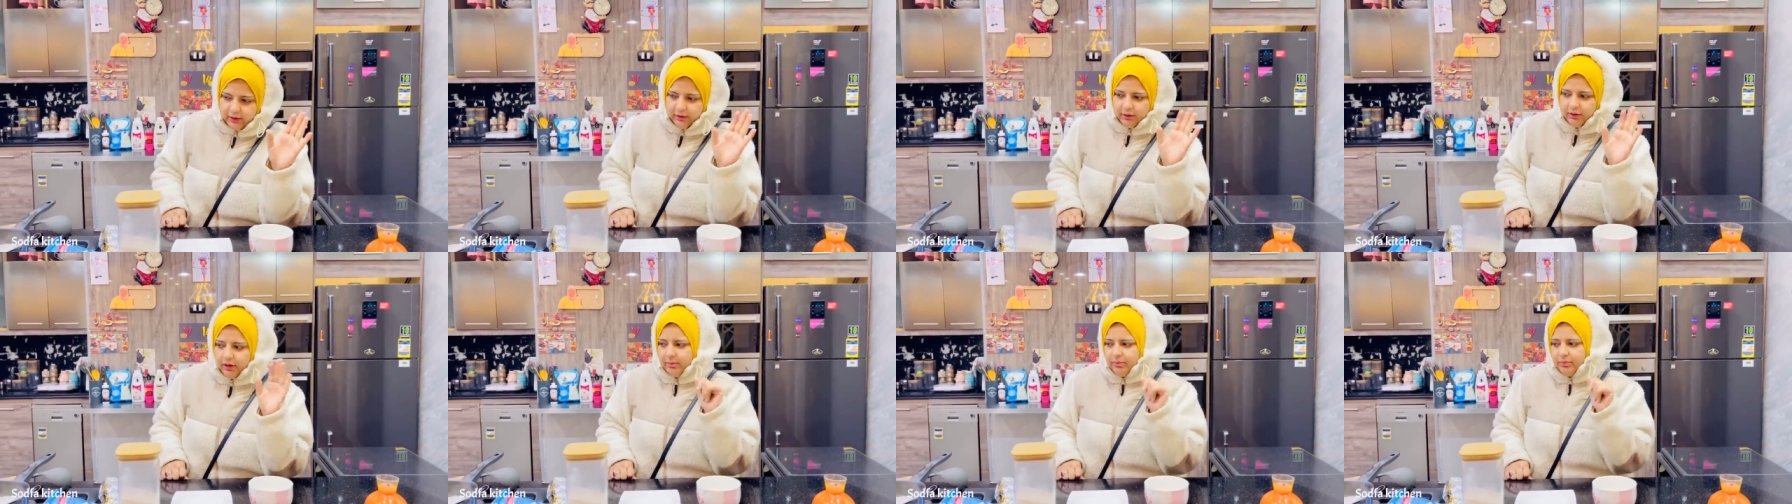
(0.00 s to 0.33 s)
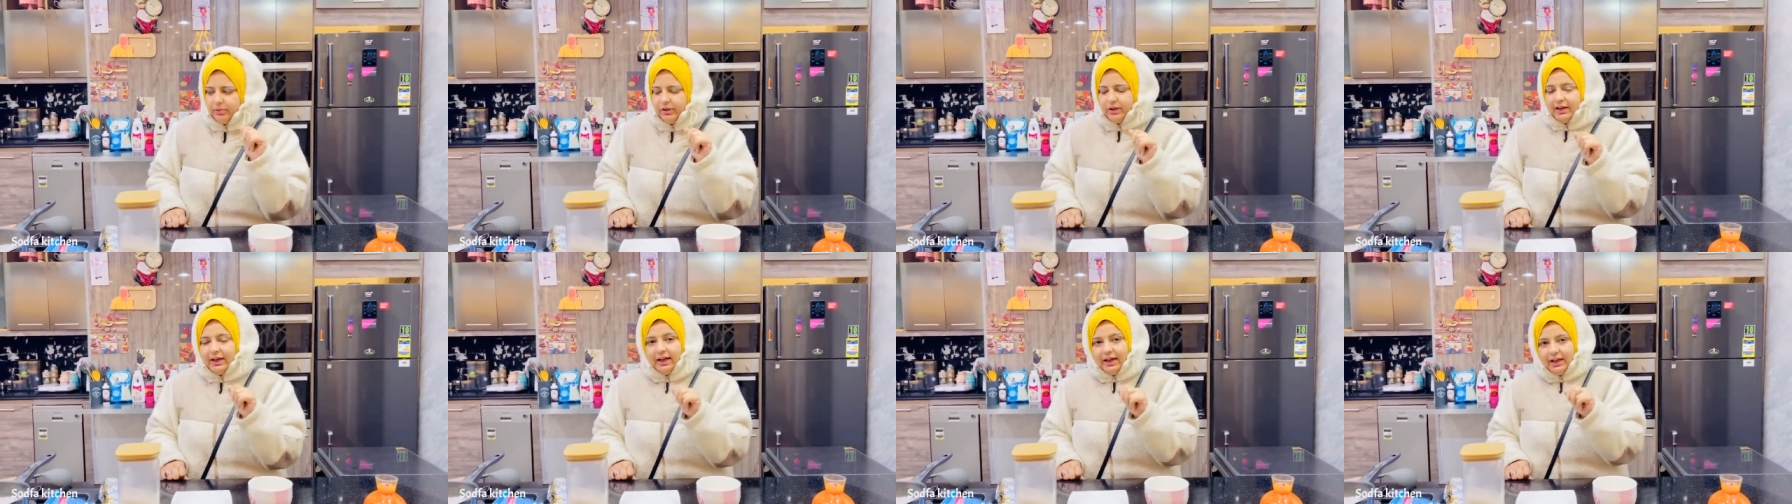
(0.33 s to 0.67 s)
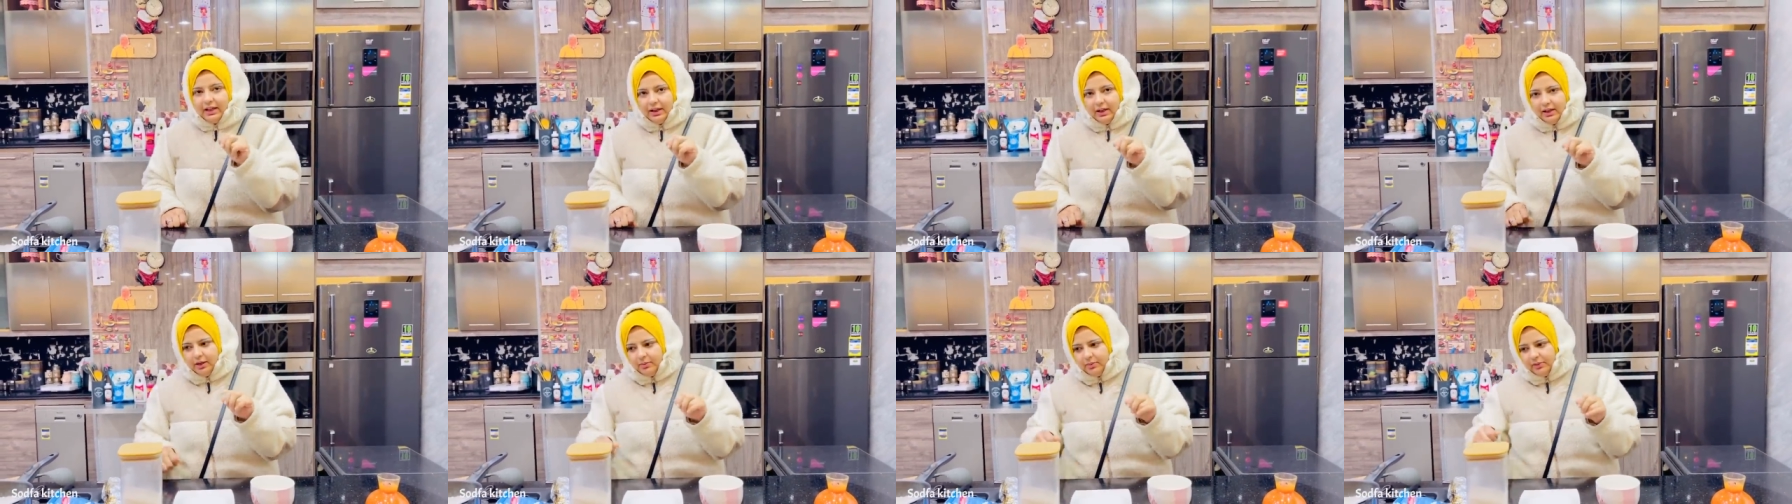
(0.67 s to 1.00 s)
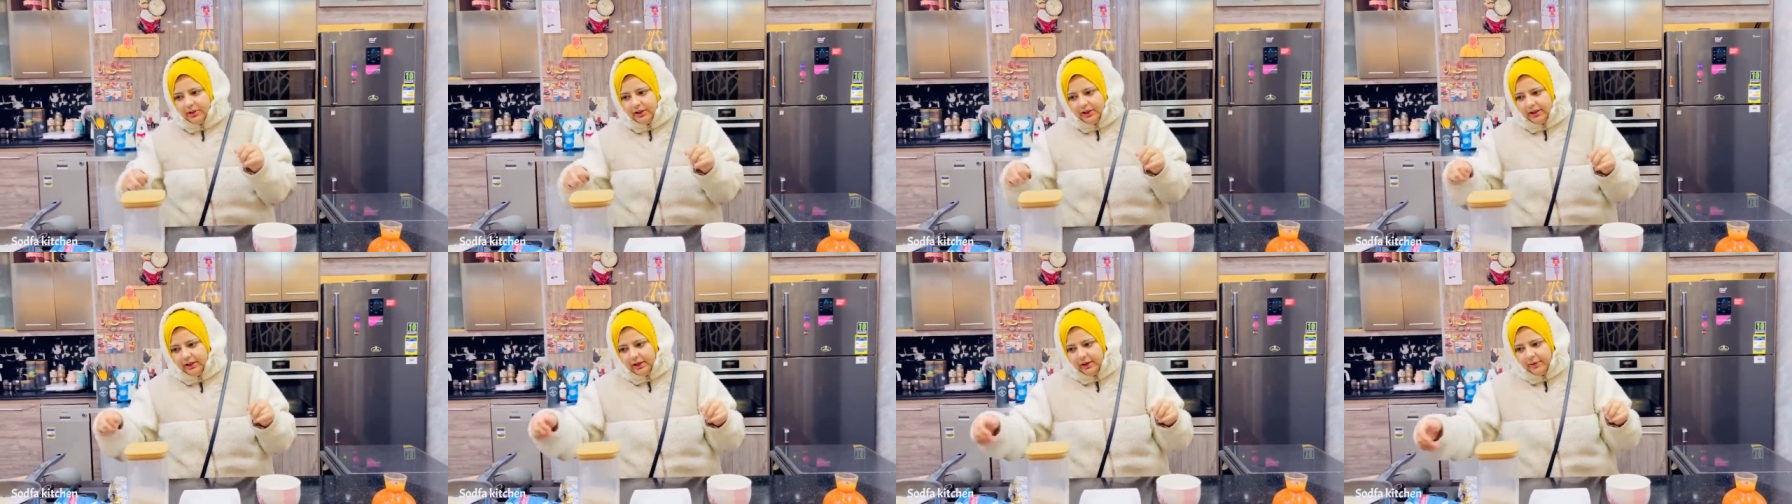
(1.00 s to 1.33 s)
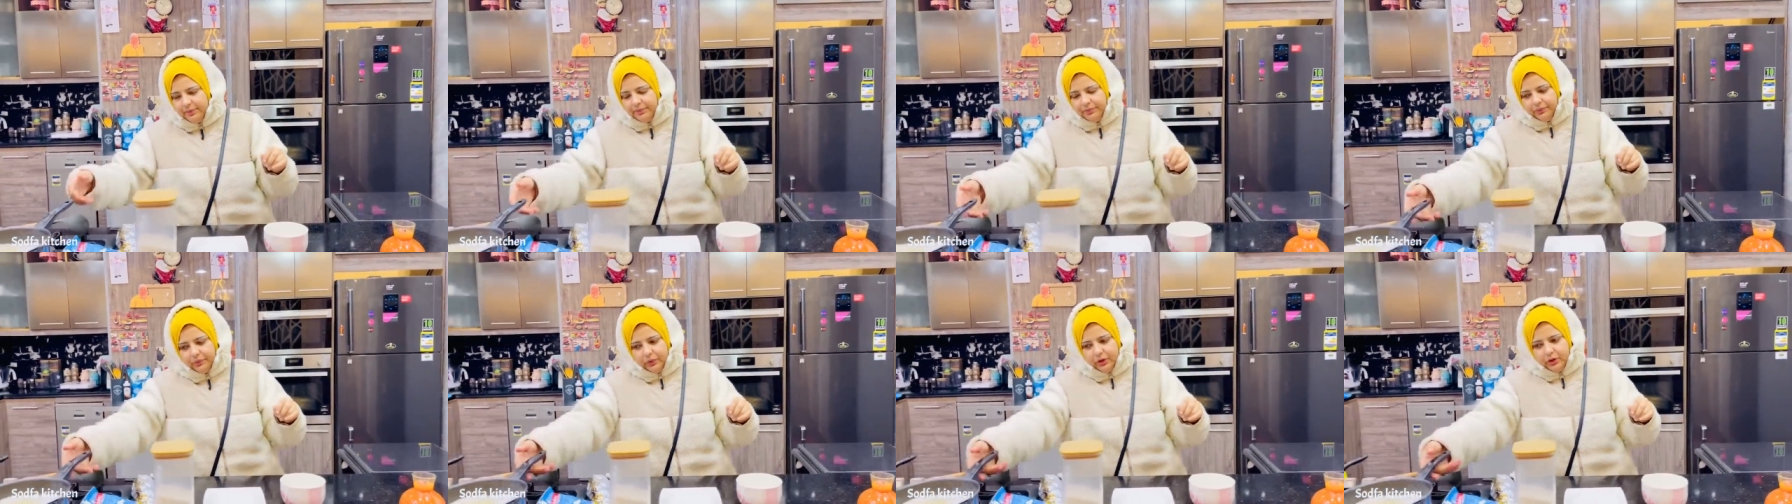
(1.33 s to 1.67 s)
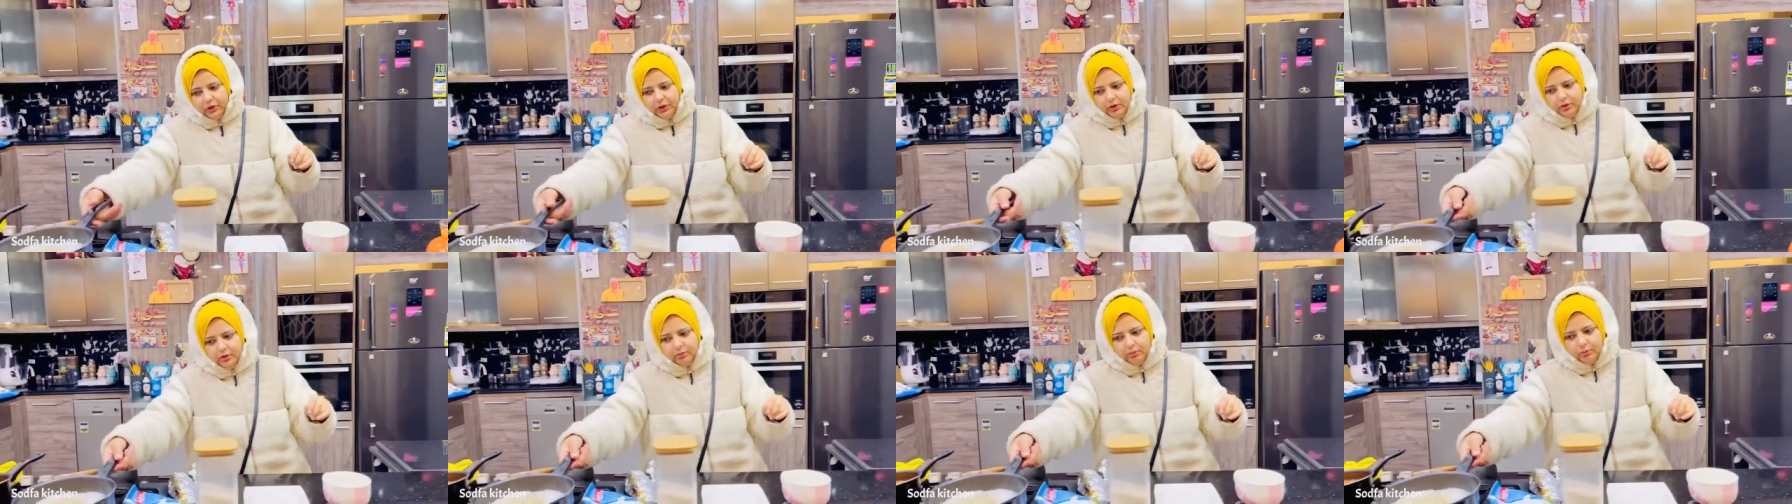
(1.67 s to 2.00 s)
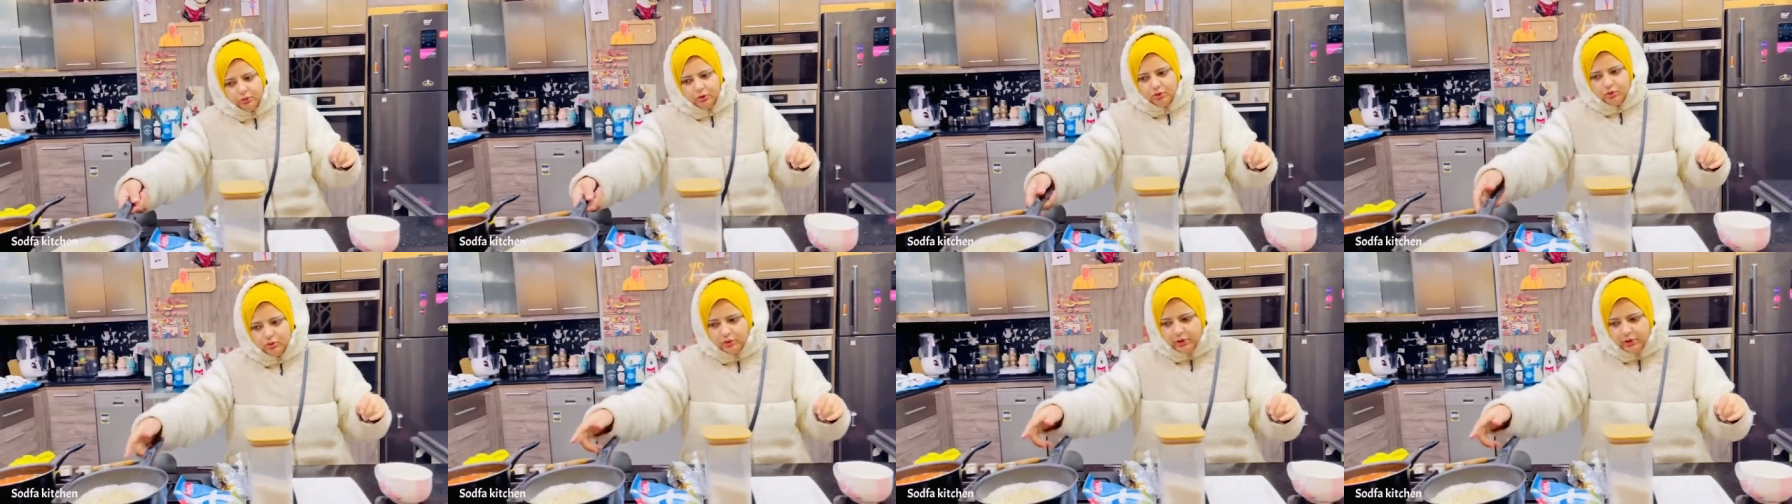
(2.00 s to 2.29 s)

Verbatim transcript: طيب نيجي على البليله بصوا